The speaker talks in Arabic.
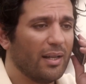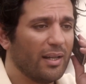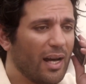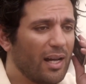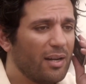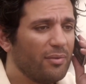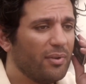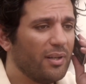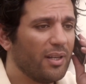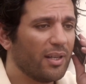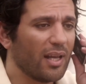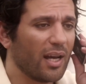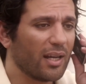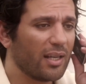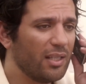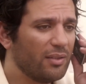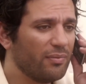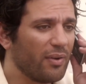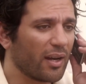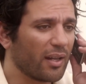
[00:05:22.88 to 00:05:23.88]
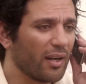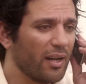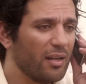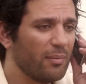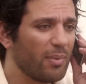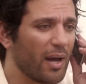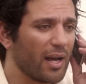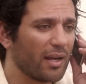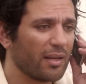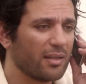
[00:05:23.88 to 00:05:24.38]
أنا عارف إنك أكيد
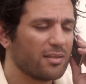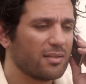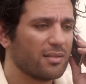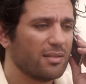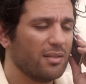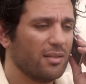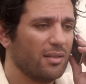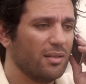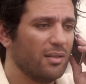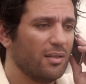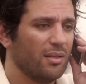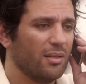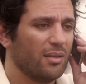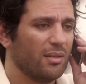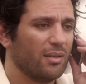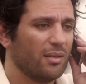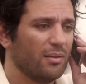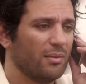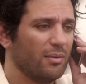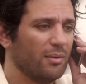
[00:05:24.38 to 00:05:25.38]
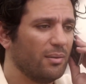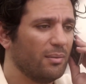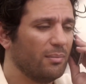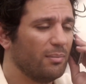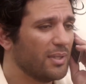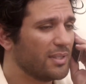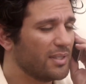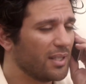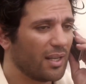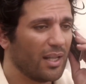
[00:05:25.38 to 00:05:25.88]
فاكراني بعكس
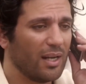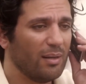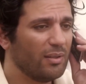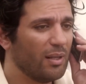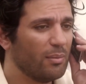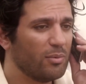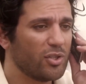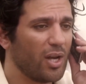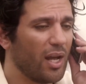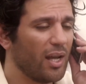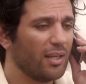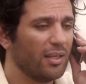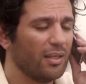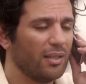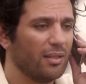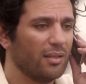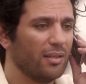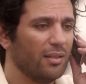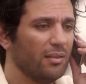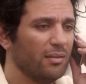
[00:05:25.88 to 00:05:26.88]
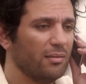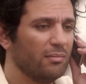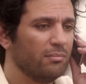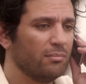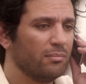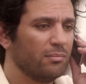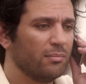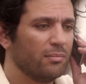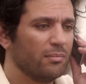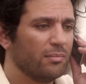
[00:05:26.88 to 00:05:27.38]
بس الكلام ده مش حقيقي
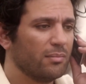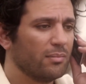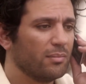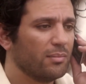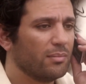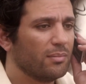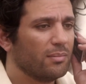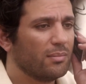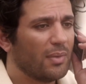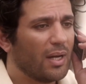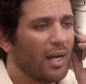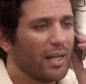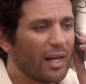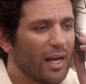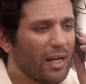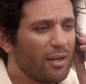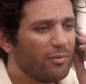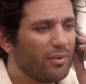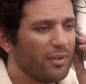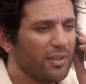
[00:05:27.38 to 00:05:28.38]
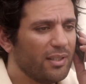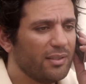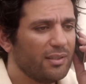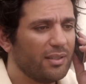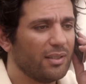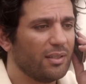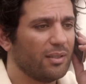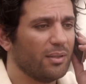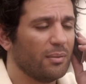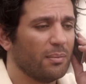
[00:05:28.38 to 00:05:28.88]
أنا عارف إن
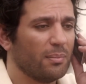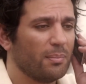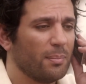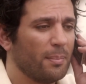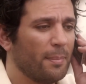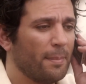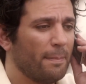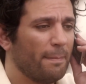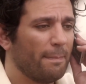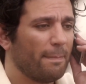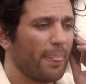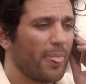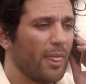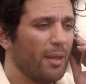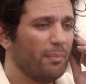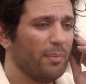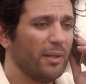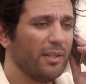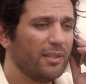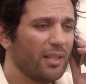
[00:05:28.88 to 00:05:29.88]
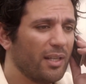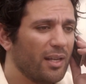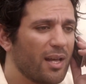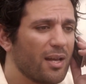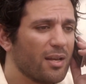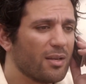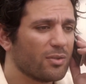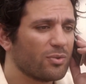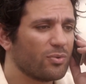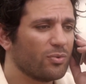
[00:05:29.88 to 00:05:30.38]
أنت بنت
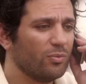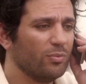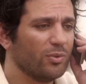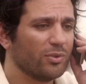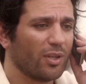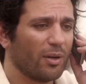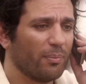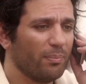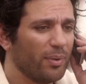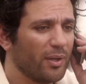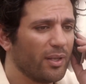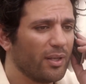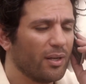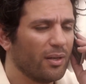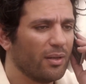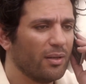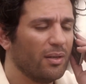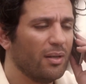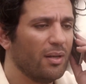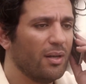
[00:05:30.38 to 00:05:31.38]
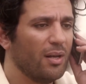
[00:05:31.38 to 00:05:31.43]
ناس ومتربية